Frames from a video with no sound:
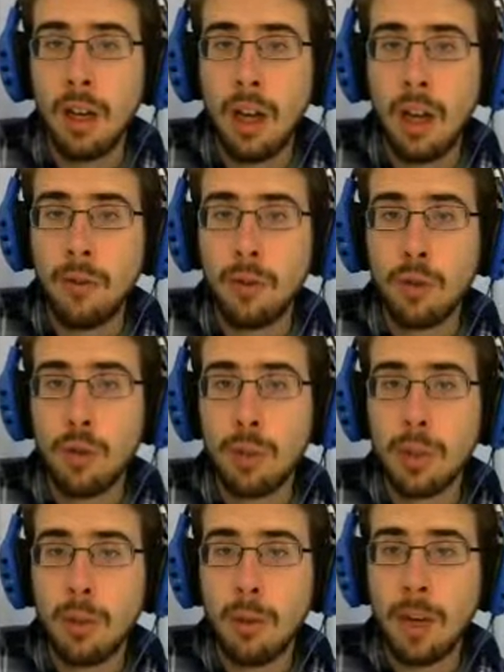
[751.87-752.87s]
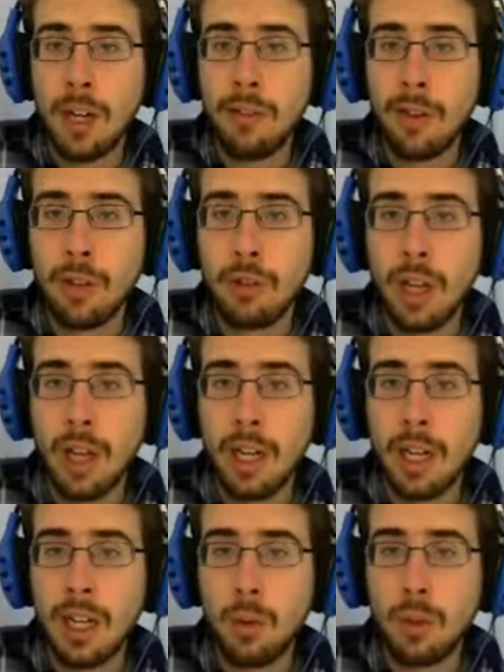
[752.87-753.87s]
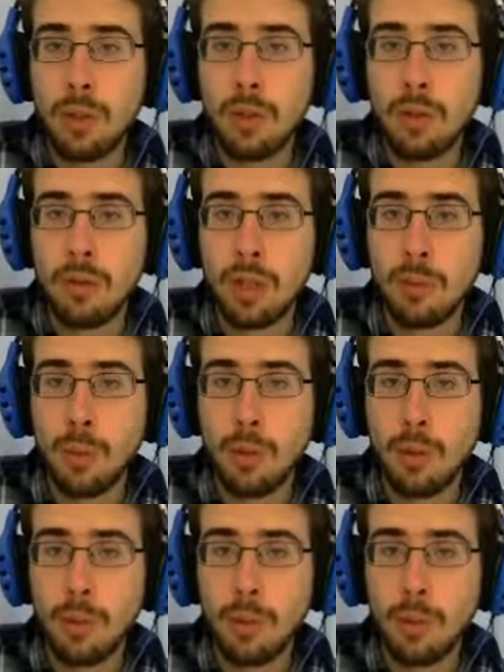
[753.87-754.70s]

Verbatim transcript: e in futuro potremo magari valutare anche l'acquisto di un trasporto